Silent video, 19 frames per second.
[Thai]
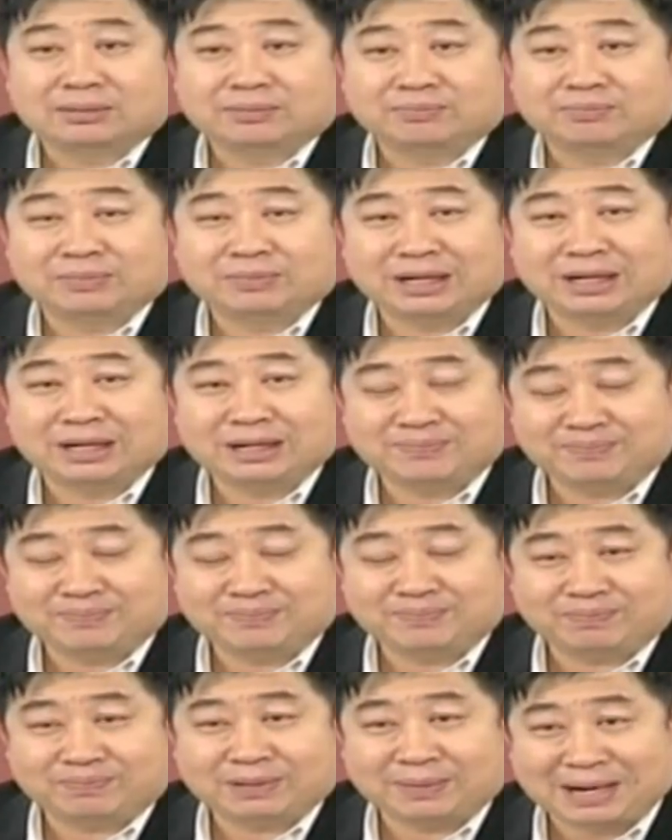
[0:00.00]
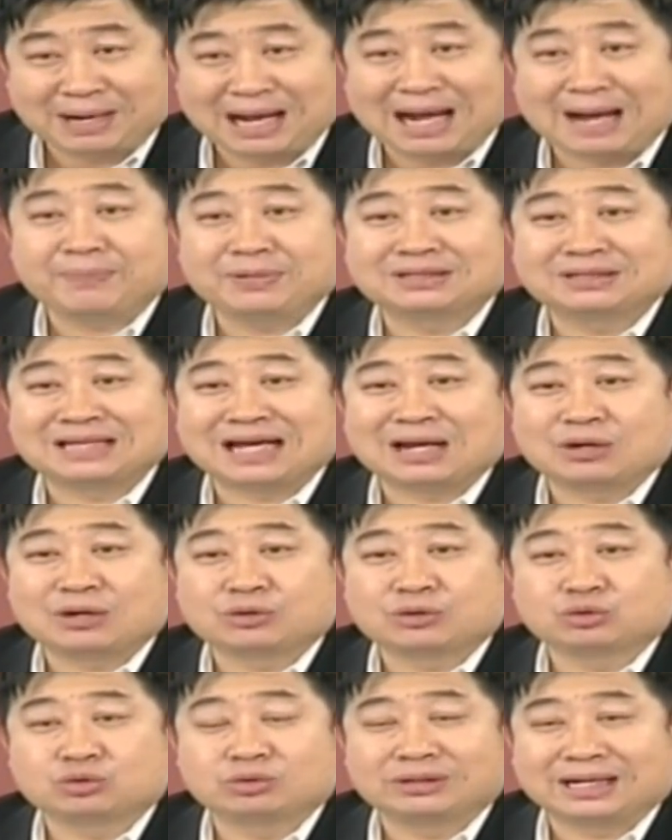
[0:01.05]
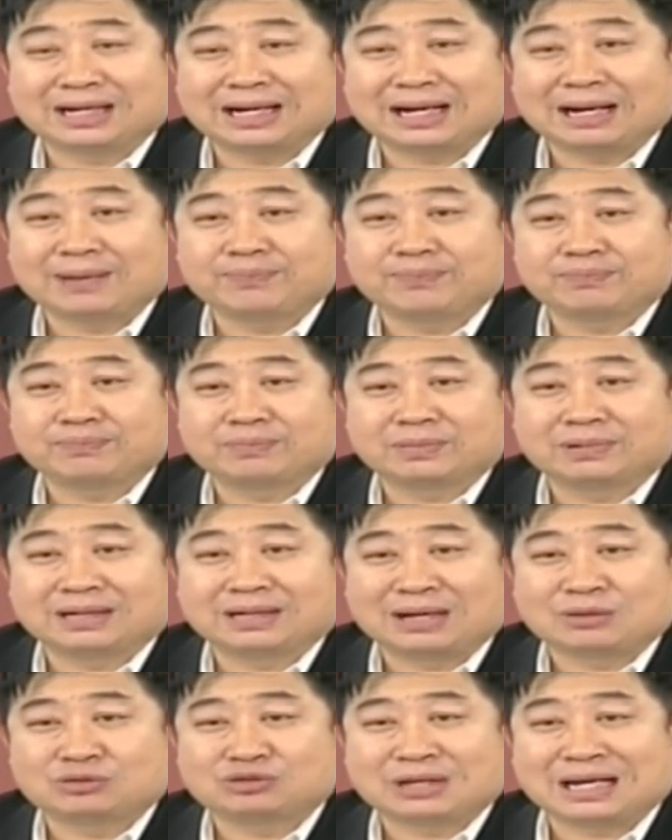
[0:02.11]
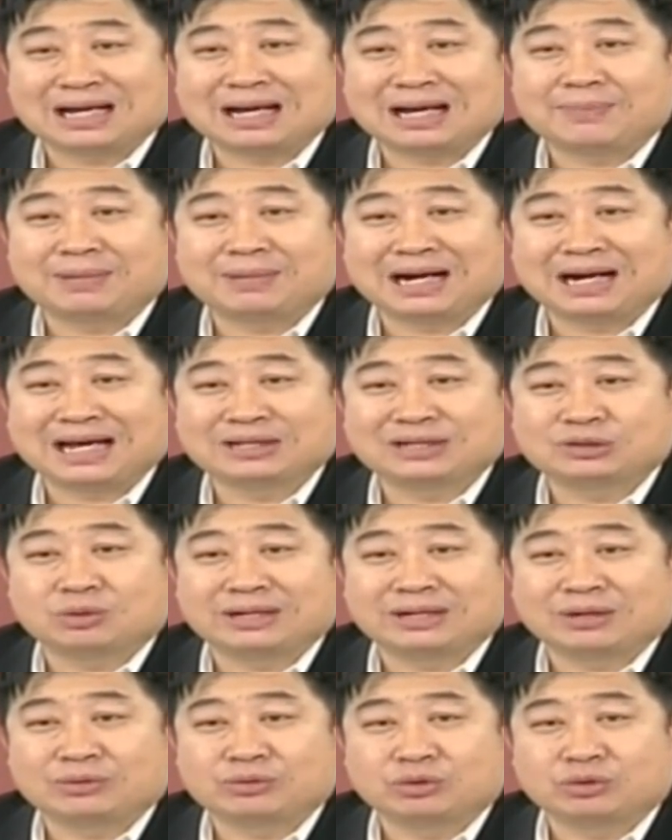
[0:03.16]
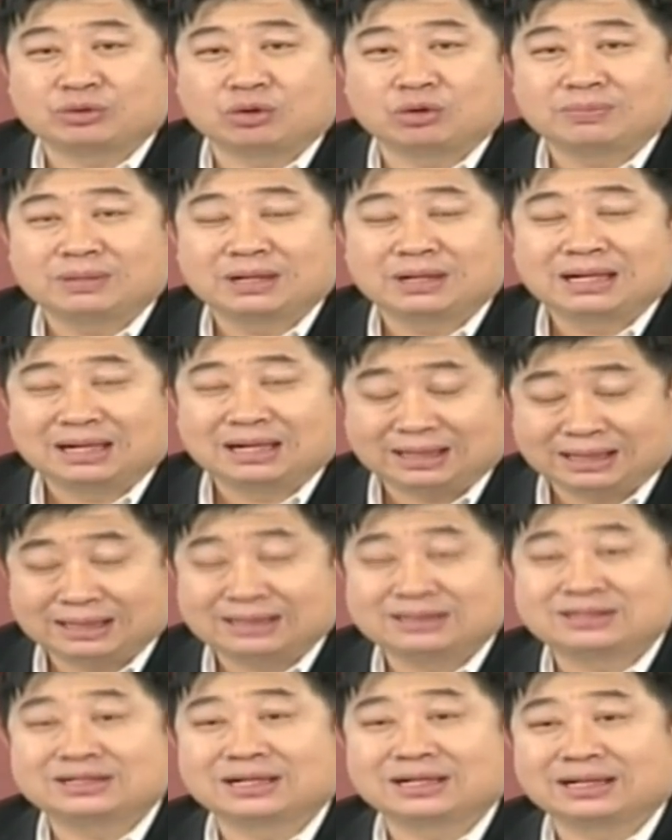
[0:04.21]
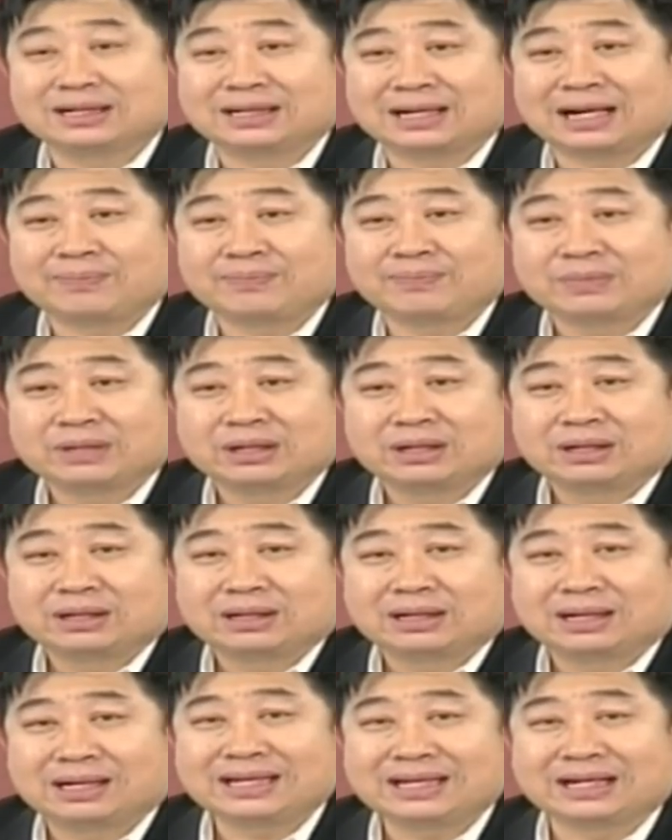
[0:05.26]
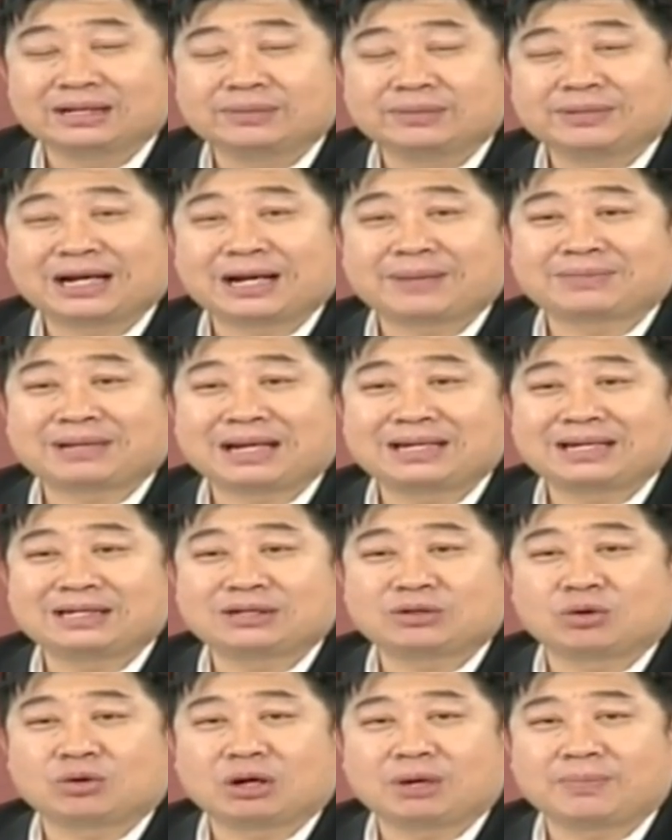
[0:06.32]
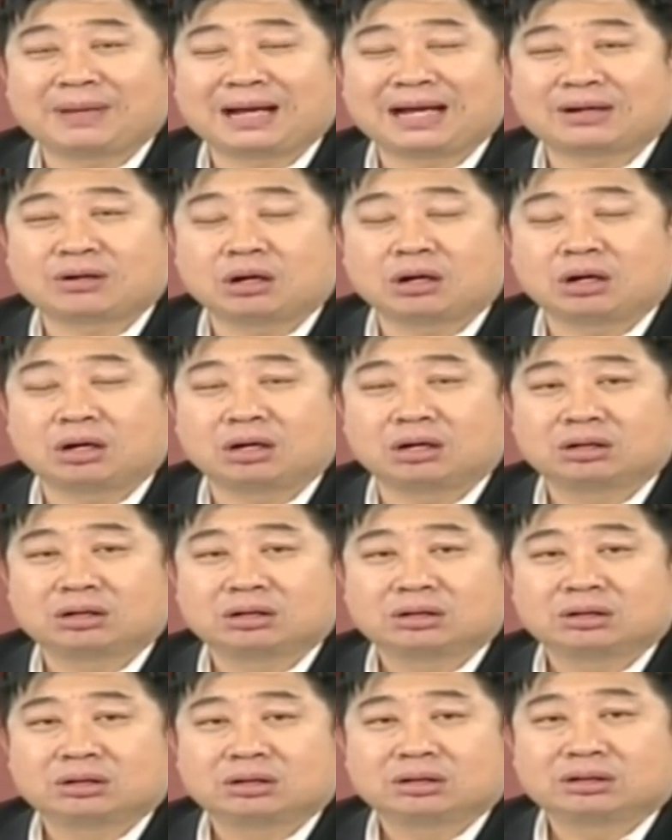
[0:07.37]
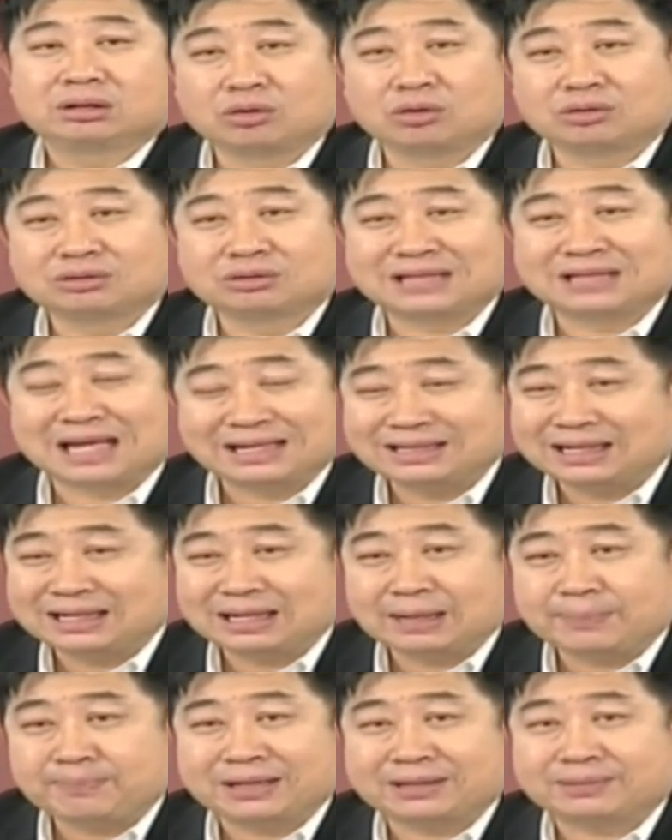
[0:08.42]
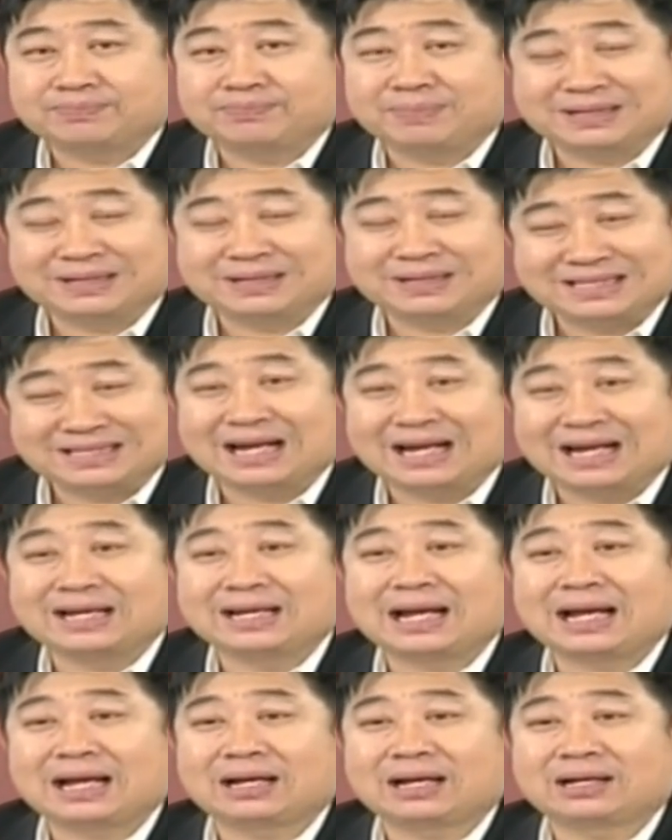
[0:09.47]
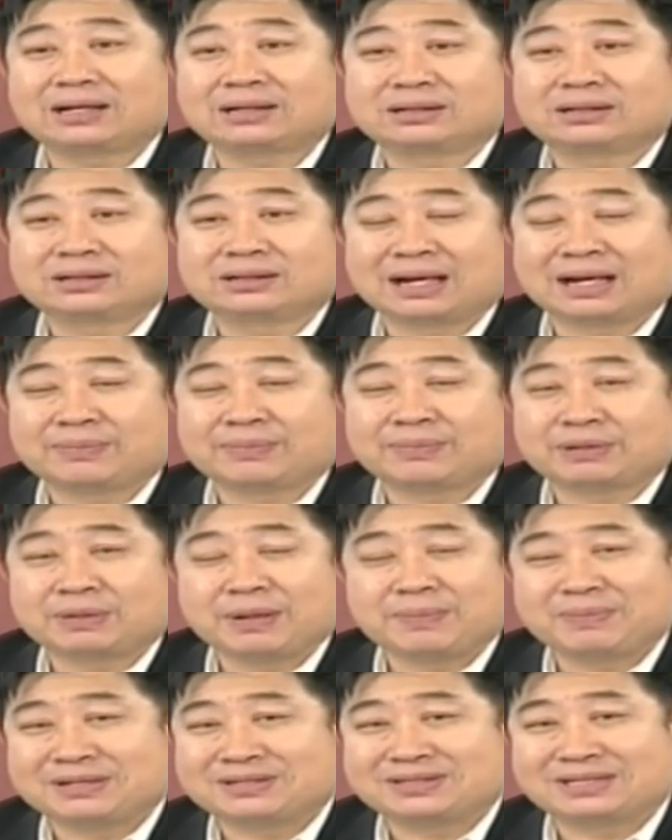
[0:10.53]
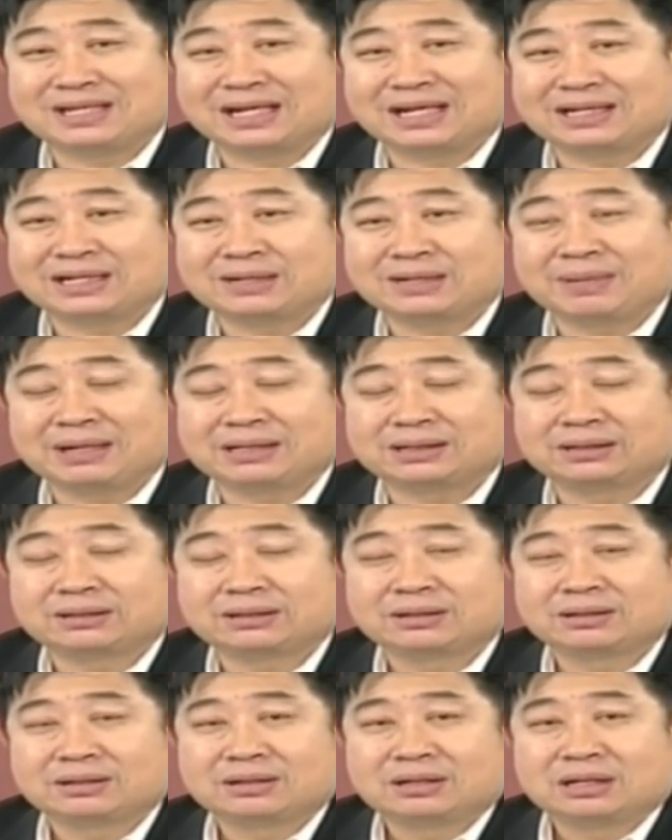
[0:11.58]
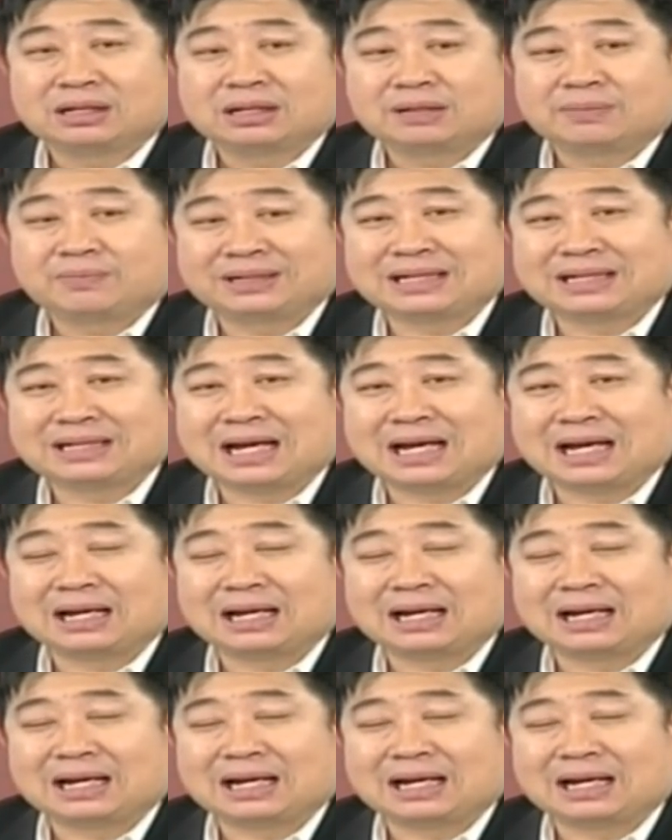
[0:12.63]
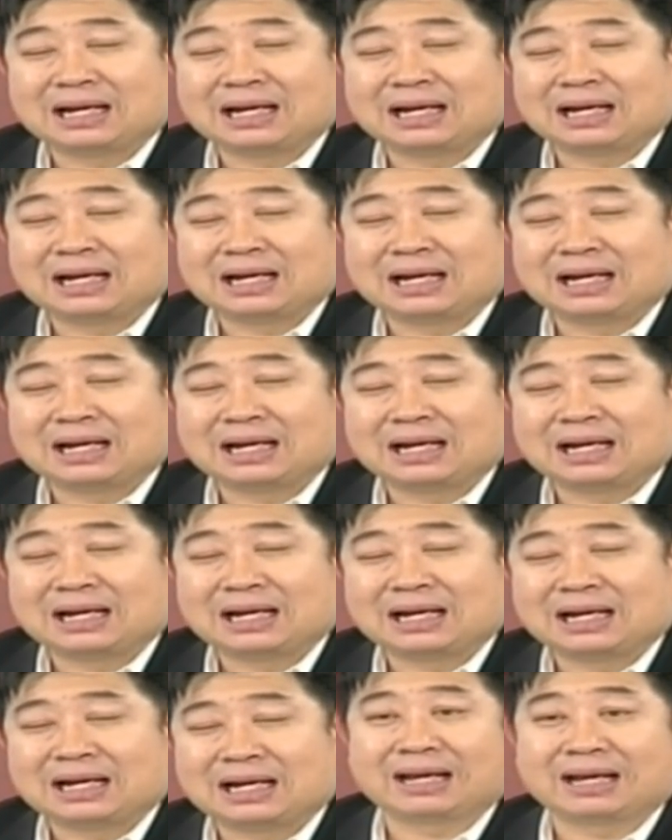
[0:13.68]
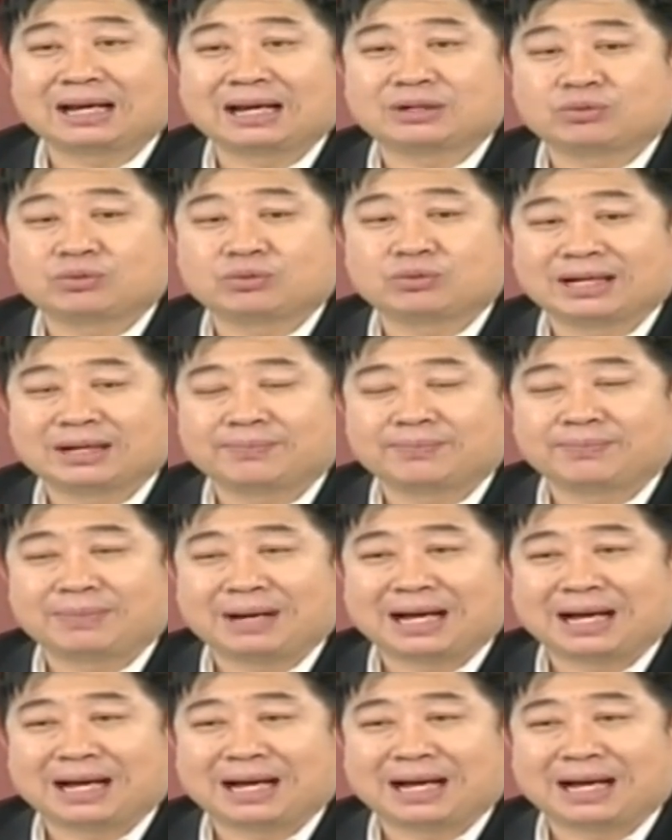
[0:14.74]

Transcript: มีคำถามปรึกษาการลงทุนนะครับหลายอุตสาหกรรมรายตัวแนวโน้มเรียนเชิญนะครับและอย่าลืมนะครับ ท่านที่โทรเข้ามาก็โทรสายติดแล้วปิดปิดเสียงเลยนะฮะนะครับ ถ้าไม่ปิดเสียงนี่มันมันจะมันจะกล้องฮะแล้วมันจะคุยกันลำบาก